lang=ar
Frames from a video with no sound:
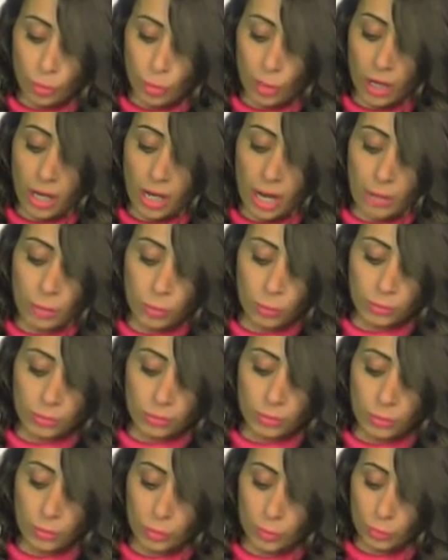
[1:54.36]
لا
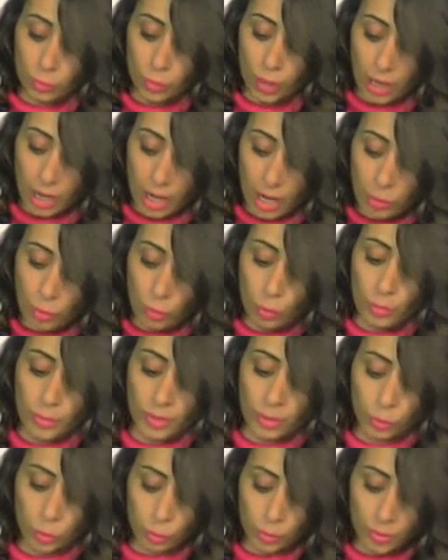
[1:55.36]
وكلاء
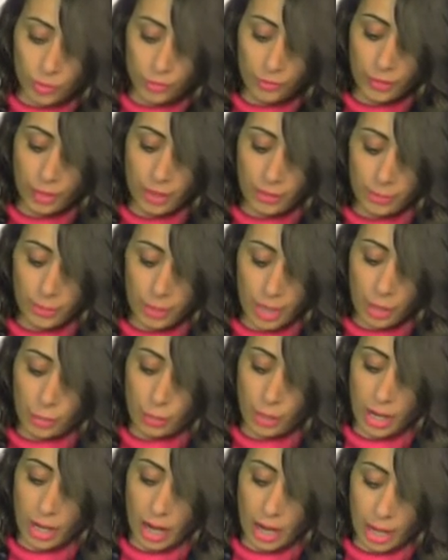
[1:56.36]
ومندوبين في لبنان
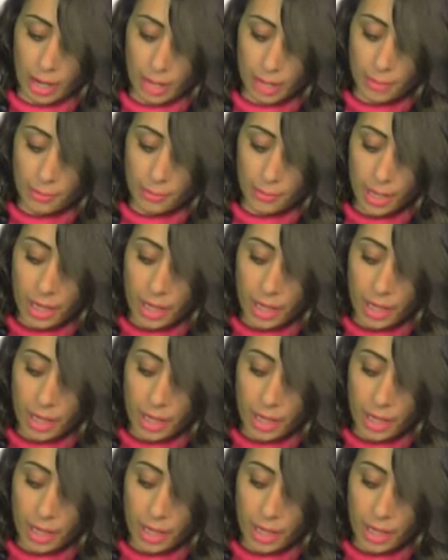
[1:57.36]
والعالم